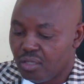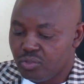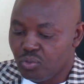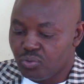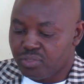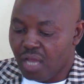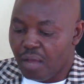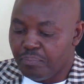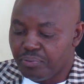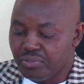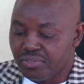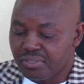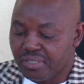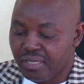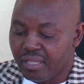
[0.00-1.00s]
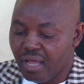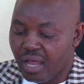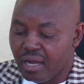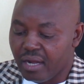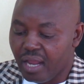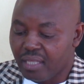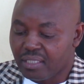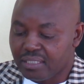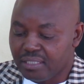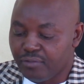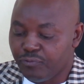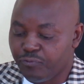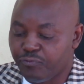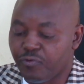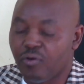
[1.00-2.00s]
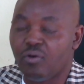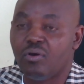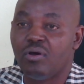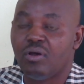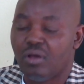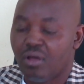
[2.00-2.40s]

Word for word: D'autant plus qu'il y en a qui font